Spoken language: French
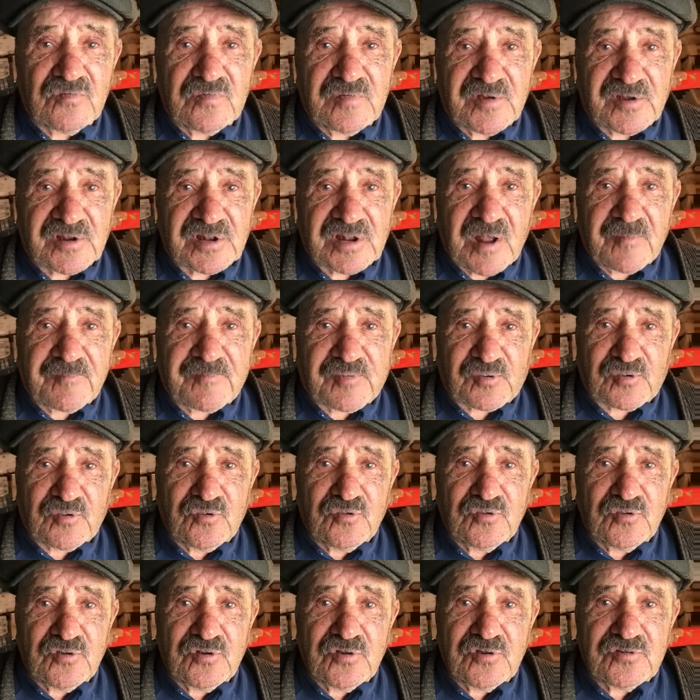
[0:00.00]
ou bien de la
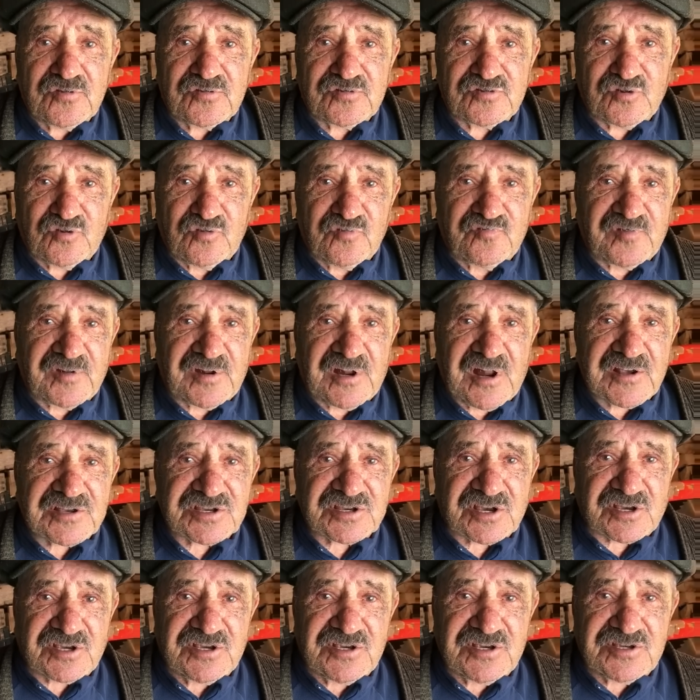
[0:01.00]
prune, j'ai fait de la
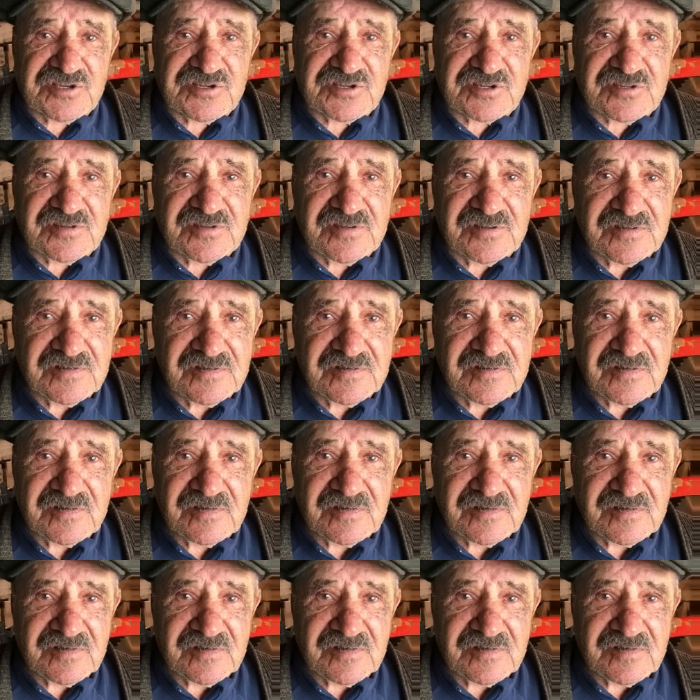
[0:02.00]
cerise. Ah oui.